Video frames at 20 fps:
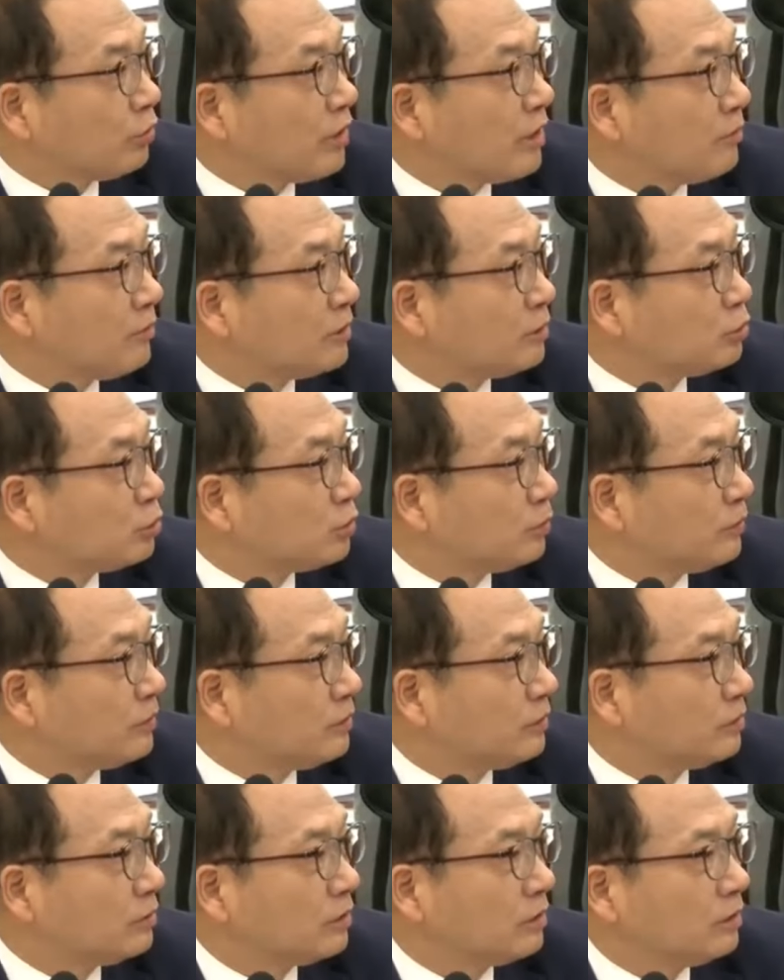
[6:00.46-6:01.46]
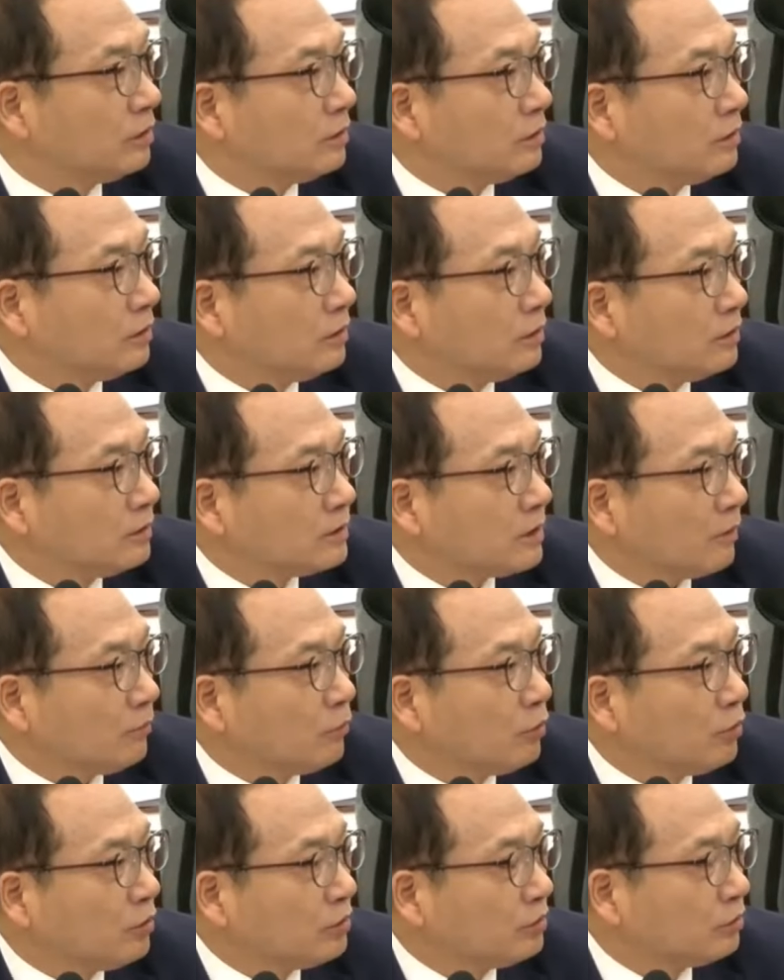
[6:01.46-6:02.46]
송해면 주민들을
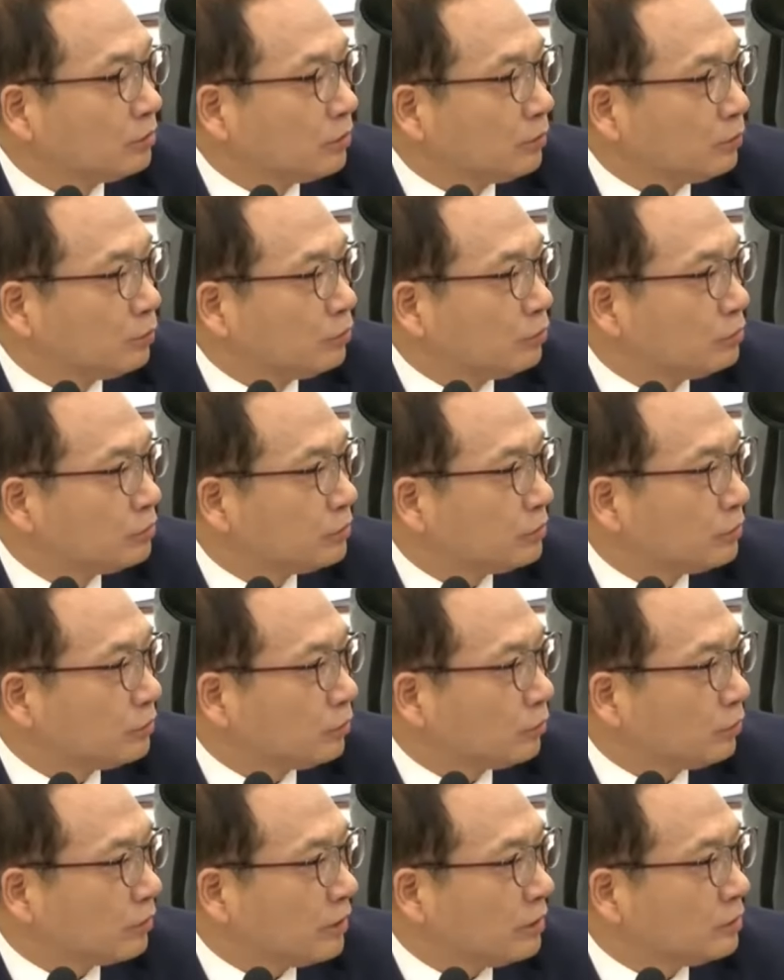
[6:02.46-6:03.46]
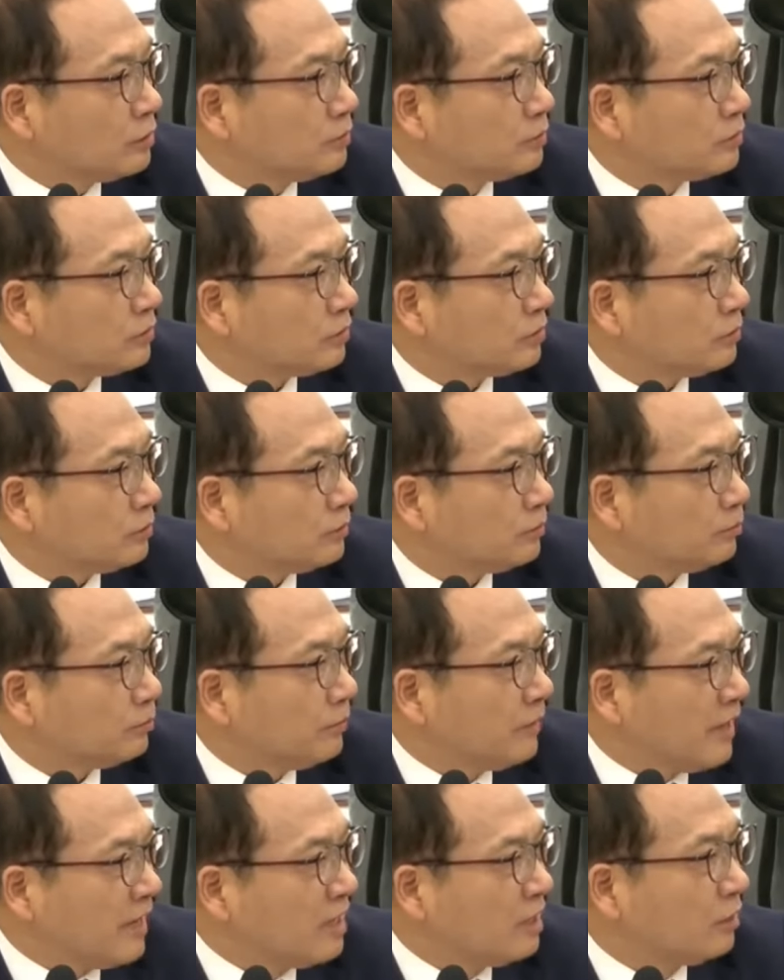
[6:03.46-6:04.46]
참고인으로 부를 수 있도록 해 주십시오.
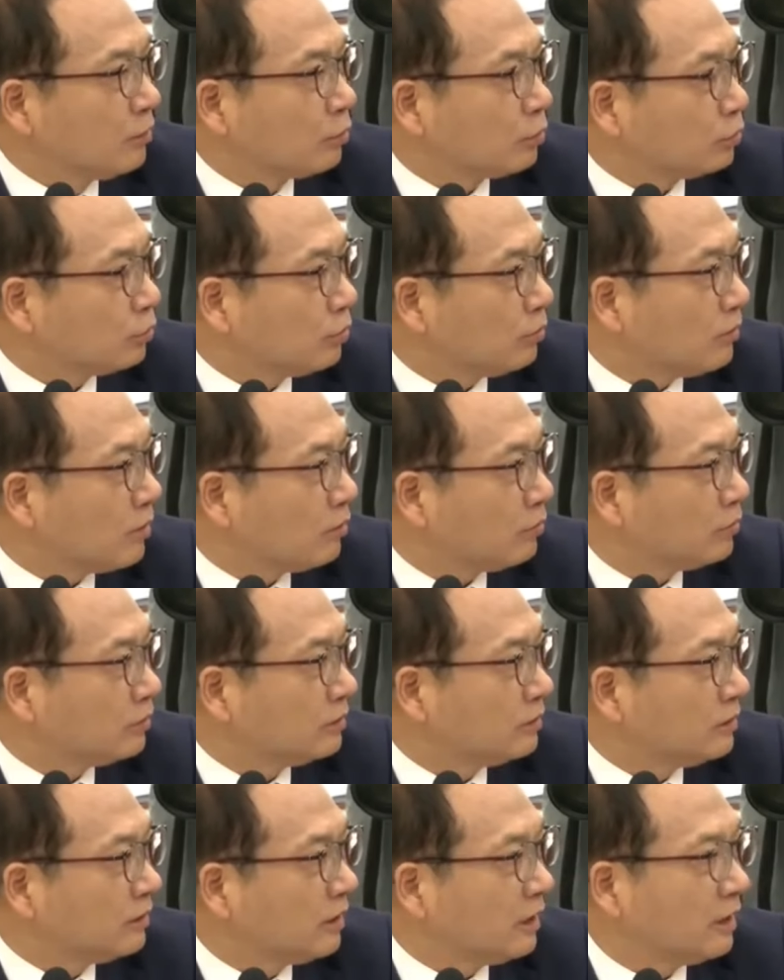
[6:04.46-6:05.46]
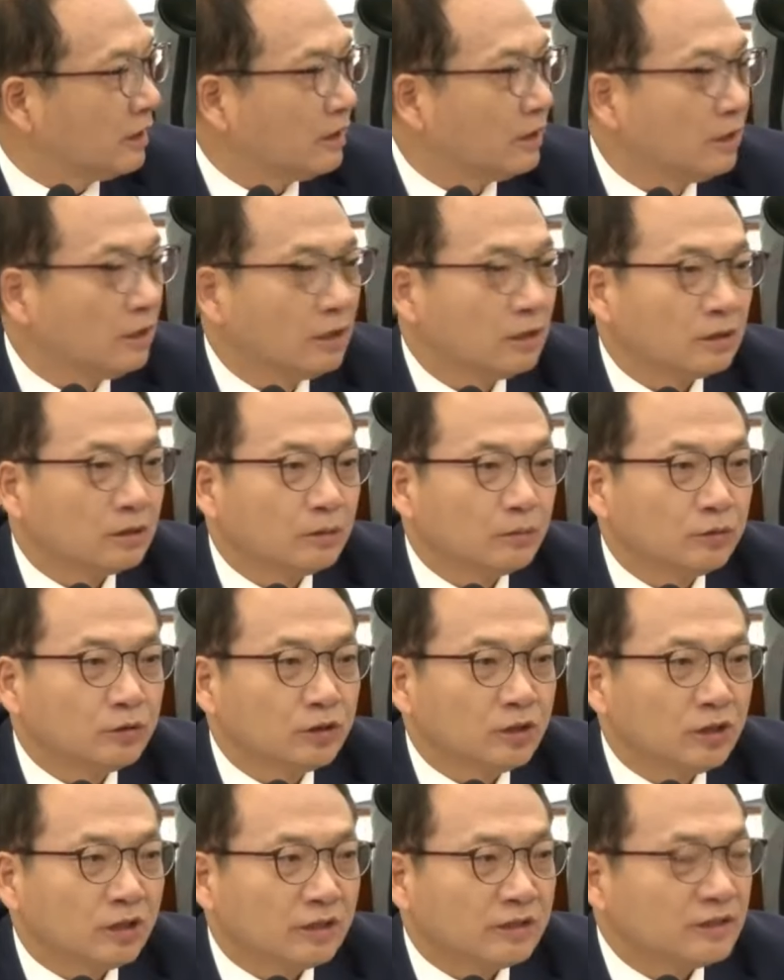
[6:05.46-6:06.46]
매일 고통받고 있는데
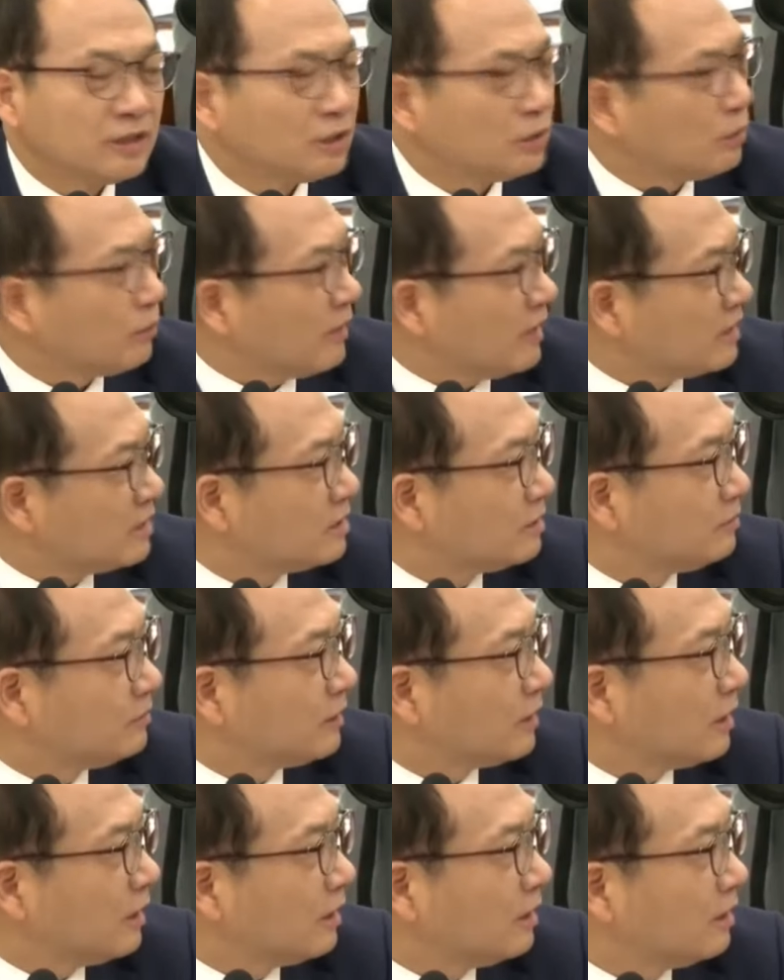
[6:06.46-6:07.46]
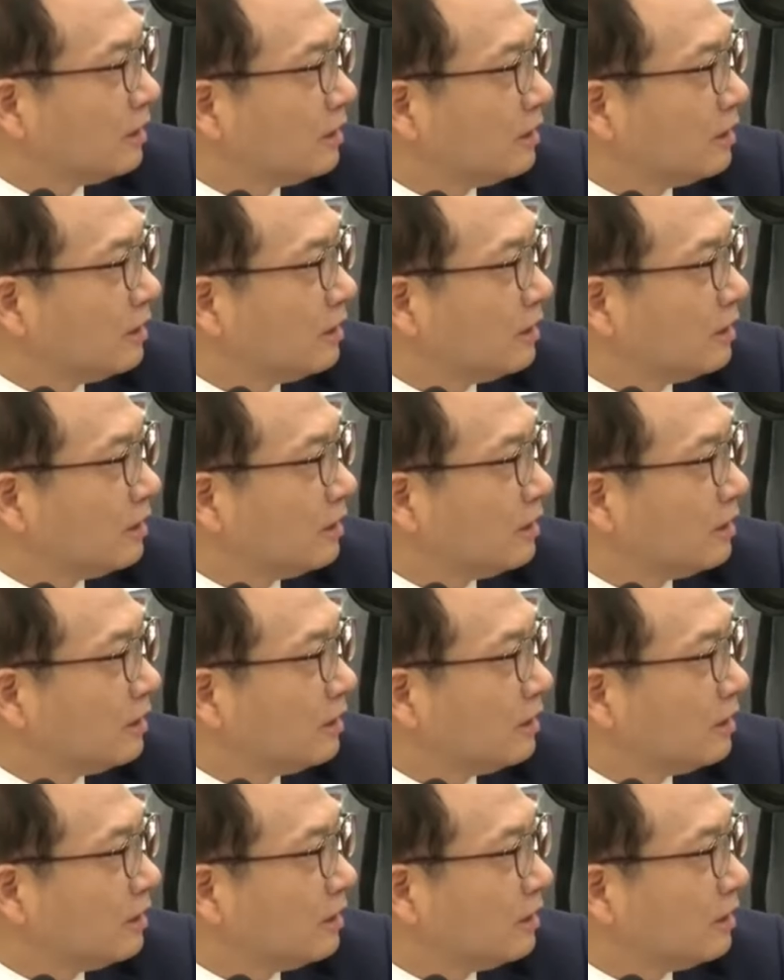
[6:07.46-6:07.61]
그분들 연세도 많습니다.